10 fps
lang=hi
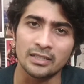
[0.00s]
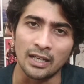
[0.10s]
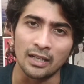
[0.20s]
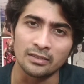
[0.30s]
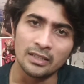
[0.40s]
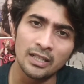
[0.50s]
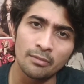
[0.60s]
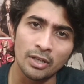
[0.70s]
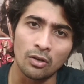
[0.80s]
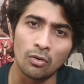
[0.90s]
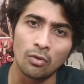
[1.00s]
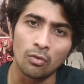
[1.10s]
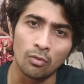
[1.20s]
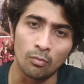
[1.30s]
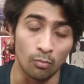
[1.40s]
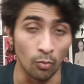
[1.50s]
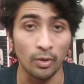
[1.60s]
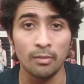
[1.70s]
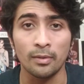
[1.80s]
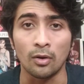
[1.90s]
एक जगह दिल्ली में हो
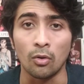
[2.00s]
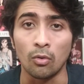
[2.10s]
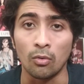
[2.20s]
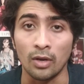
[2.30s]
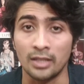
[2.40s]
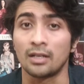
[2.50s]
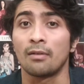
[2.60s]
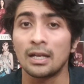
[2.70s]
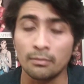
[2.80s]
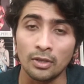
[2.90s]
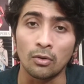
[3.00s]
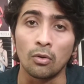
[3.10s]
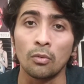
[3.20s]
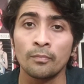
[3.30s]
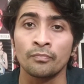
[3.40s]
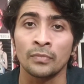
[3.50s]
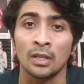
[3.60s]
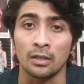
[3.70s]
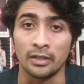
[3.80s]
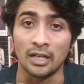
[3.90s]
मुंबई में हो हैदराबाद में हो
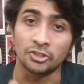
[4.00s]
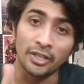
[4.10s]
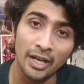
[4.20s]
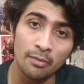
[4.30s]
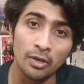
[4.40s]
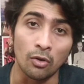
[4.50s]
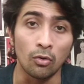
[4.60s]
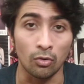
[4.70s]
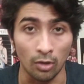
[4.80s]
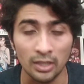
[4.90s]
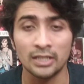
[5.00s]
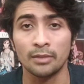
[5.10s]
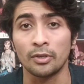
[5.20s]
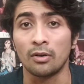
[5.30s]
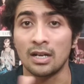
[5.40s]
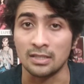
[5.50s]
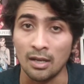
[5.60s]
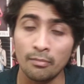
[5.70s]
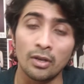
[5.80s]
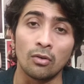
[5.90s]
या चेन्नई में हो कोलकाता में हो
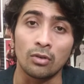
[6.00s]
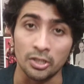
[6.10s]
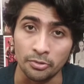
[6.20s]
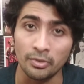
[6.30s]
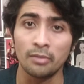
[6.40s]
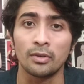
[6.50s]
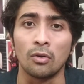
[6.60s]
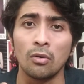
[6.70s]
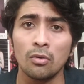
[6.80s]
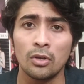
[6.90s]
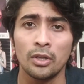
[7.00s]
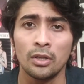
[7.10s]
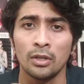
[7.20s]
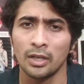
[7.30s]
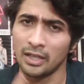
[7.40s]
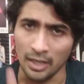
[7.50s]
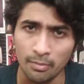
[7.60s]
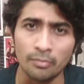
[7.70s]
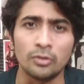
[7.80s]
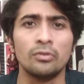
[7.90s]
आसाम में हो कश्मीर में हो या कहीं
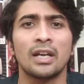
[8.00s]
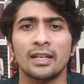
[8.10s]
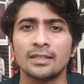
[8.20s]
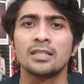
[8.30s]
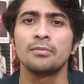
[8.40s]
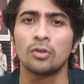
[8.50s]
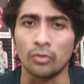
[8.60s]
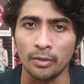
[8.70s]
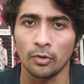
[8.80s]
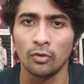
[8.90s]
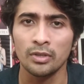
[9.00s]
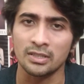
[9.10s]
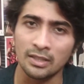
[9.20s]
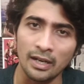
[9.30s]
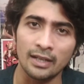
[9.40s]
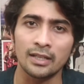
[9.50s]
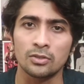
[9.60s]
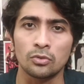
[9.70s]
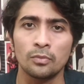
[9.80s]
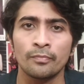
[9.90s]
पे भी दुनिया के किसी भी कोने में हो इस तरह के
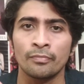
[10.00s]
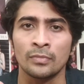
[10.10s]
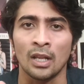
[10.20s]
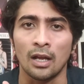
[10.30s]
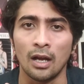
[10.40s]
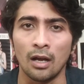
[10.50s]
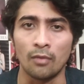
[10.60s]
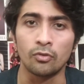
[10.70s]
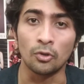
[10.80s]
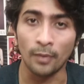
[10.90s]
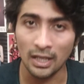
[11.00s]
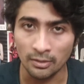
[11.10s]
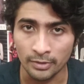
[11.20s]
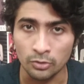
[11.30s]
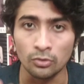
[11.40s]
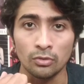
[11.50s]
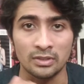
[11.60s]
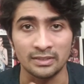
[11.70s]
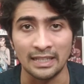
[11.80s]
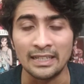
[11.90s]
जो फुटपाथ में जो लोग
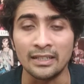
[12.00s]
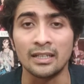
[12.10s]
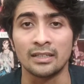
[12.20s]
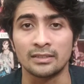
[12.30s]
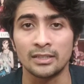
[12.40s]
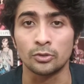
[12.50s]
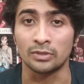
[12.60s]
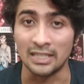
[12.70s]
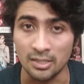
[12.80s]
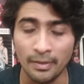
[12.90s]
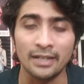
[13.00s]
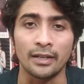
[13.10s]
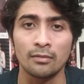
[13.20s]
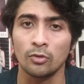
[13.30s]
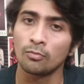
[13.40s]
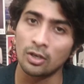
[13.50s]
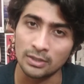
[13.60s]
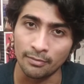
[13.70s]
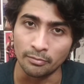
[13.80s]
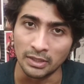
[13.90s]
सेलिंग करते हैं जो सेल्समैन है वो बहुत
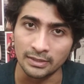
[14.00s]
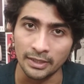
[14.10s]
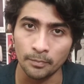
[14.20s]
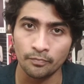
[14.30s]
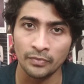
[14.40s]
हमें मिलते हैं